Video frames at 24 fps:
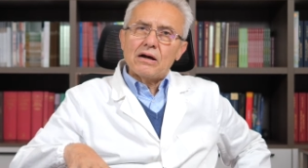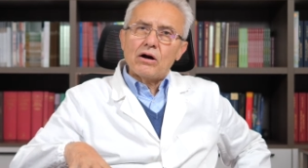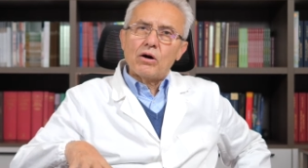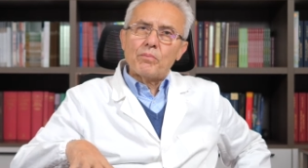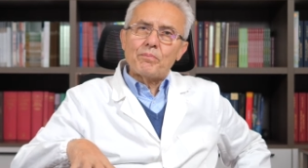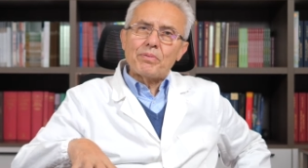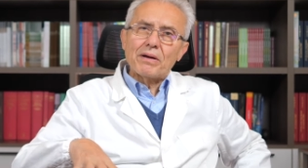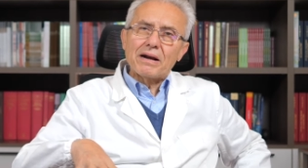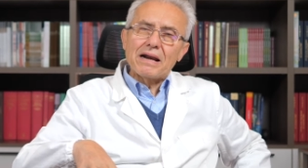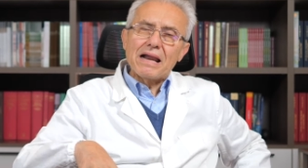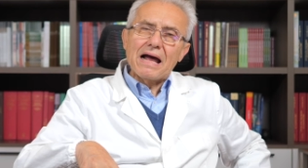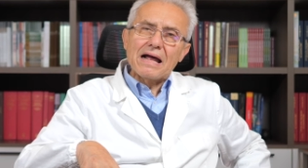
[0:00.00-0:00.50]
Ho
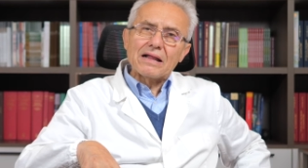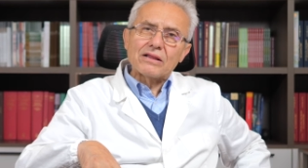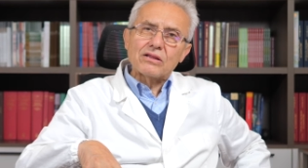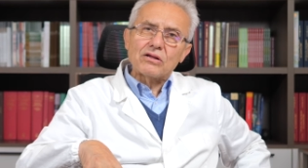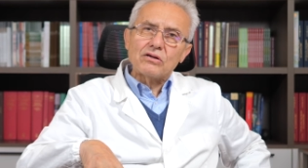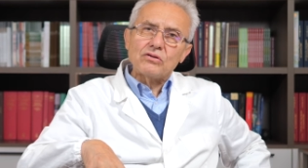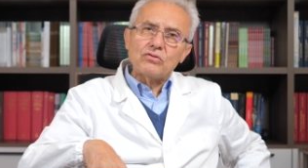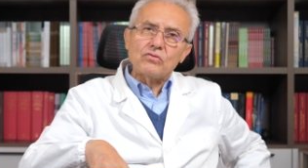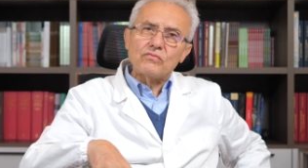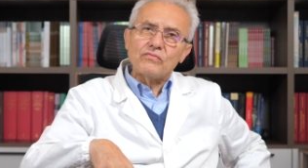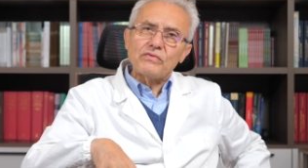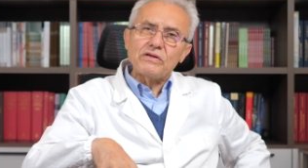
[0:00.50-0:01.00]
parlato
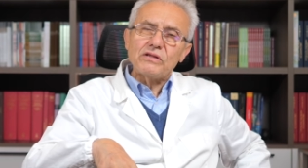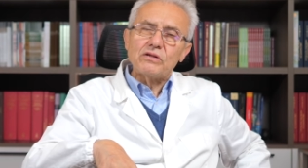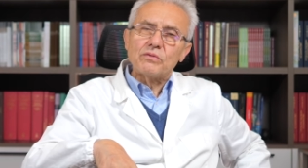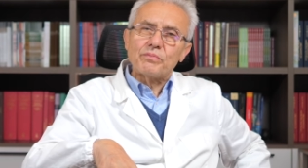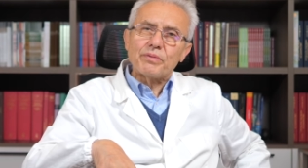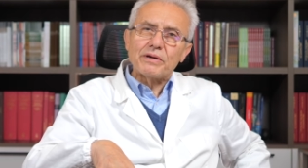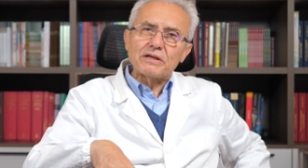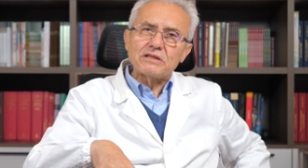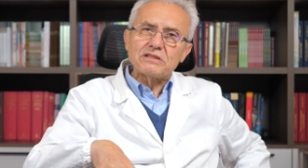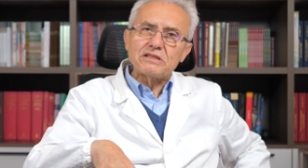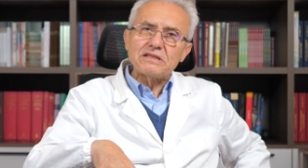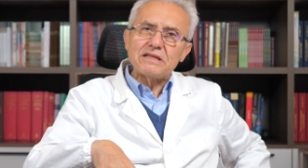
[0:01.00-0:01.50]
in un video
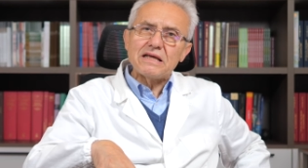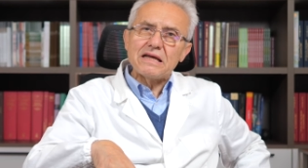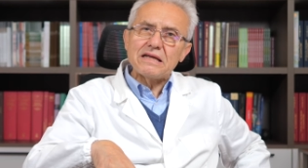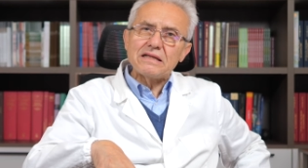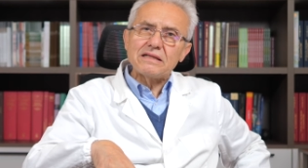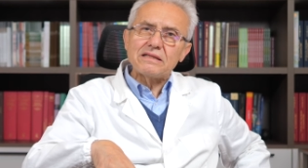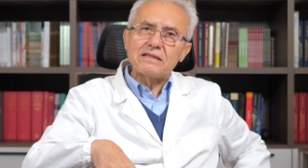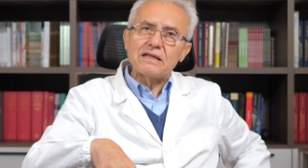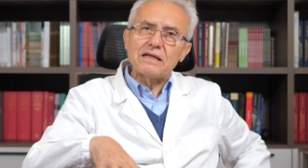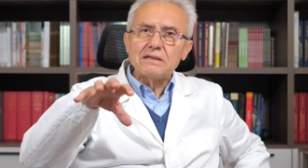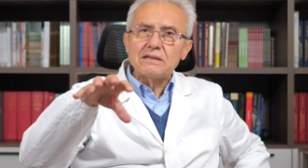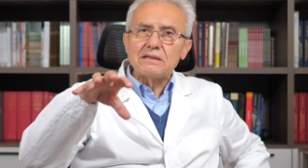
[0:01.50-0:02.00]

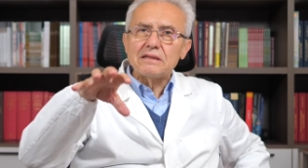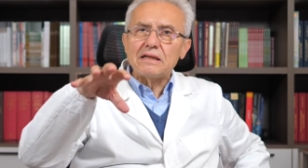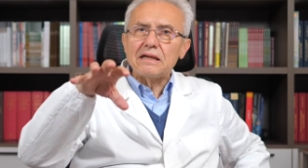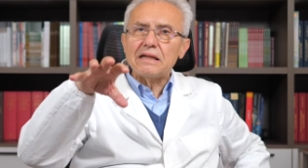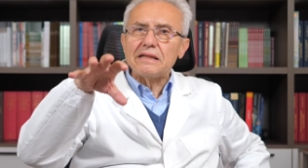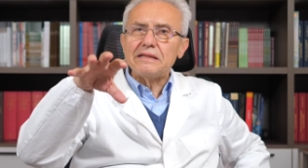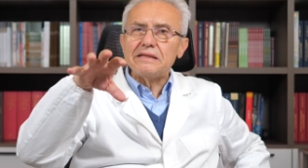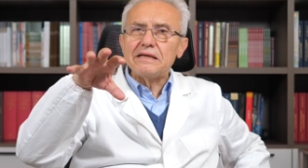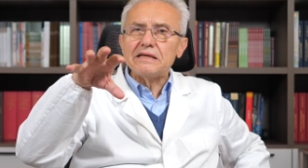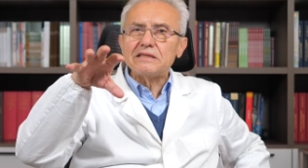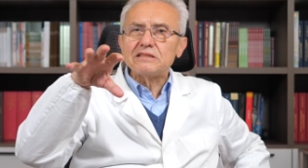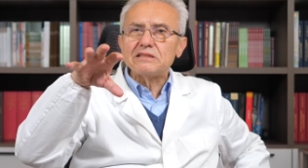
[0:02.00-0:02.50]
precedente
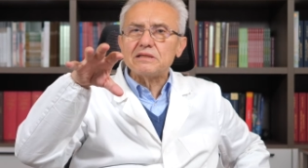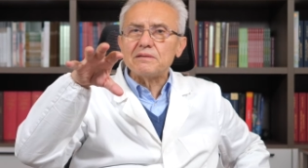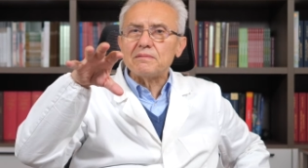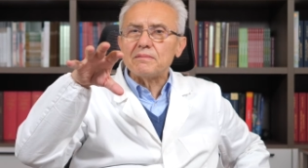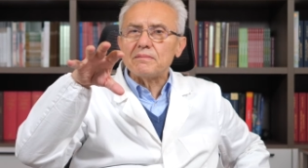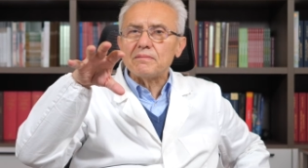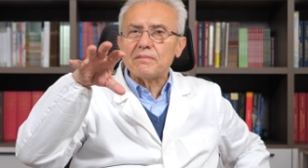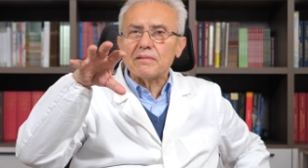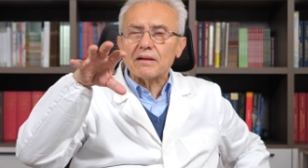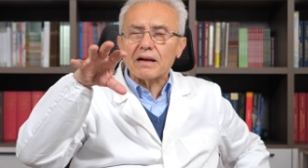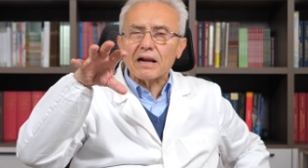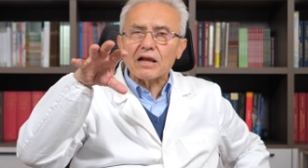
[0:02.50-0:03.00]
delle
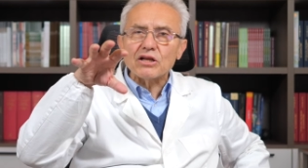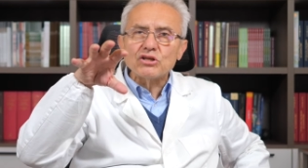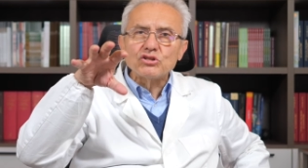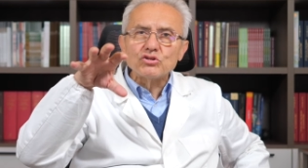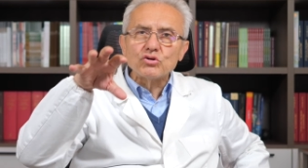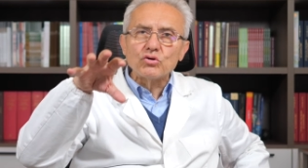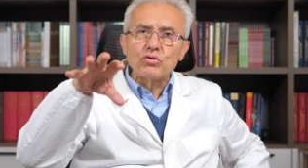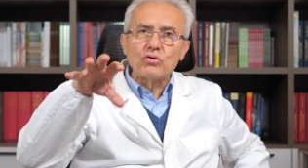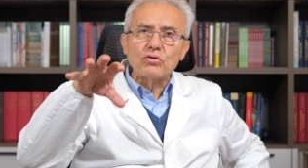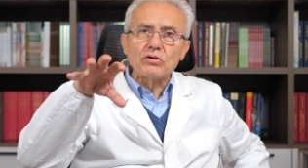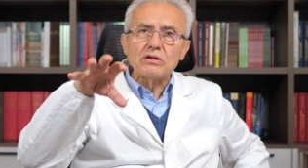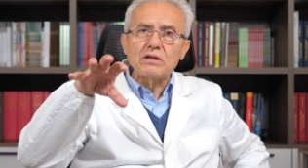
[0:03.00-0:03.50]
10
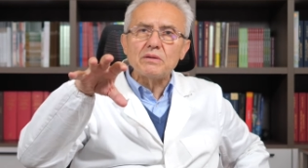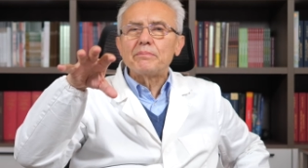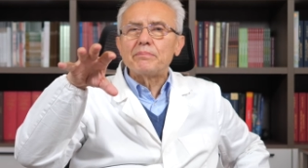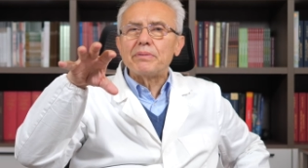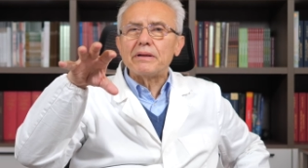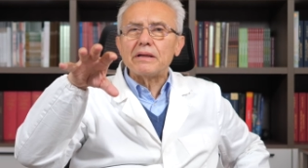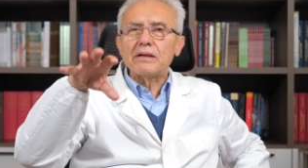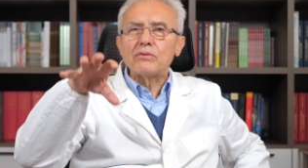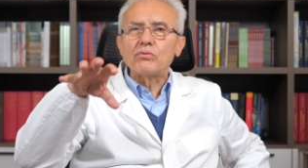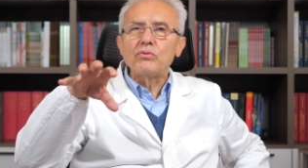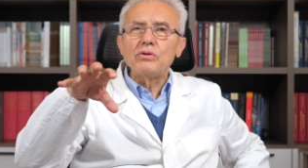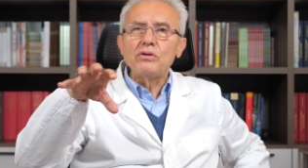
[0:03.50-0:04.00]
ragioni
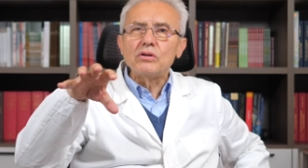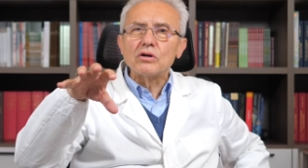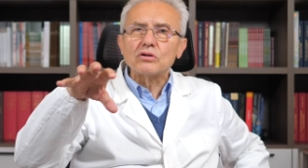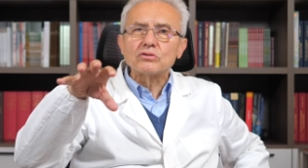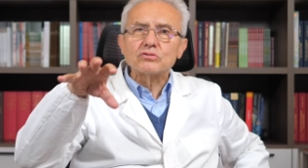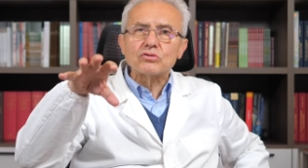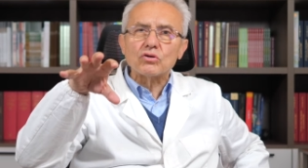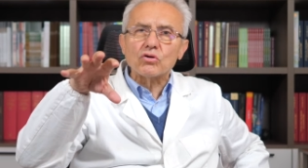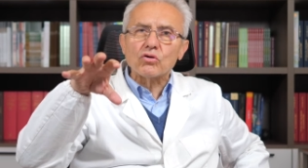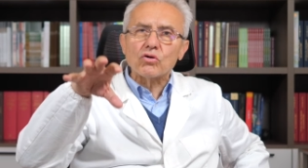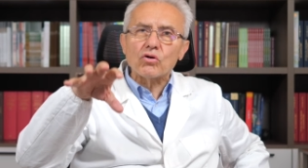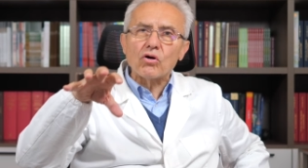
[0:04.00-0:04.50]
per cui il
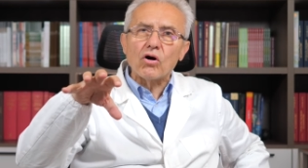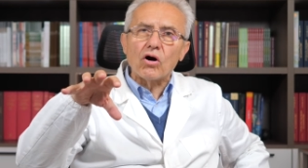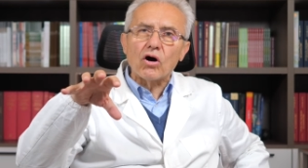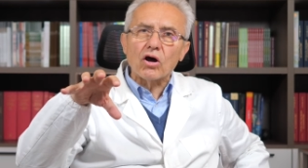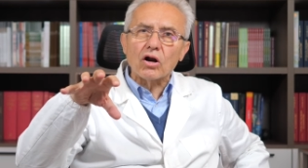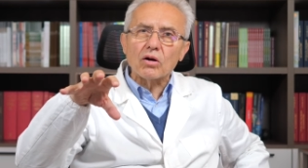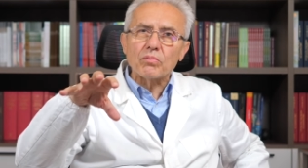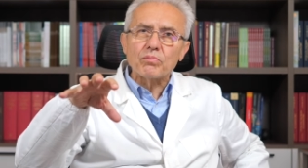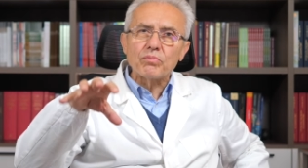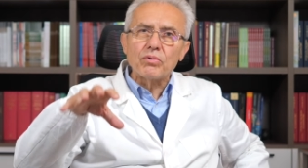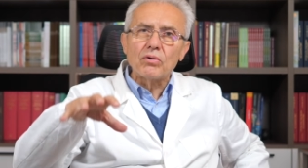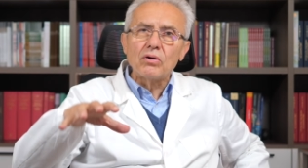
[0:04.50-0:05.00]
nostro
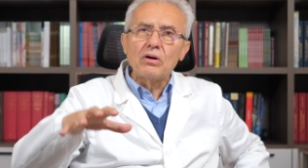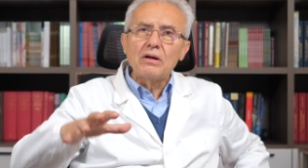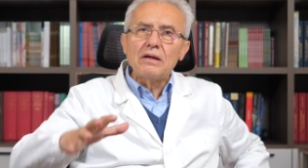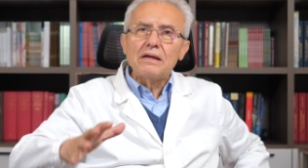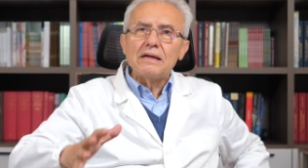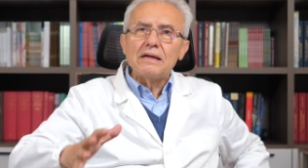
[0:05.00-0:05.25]
corpo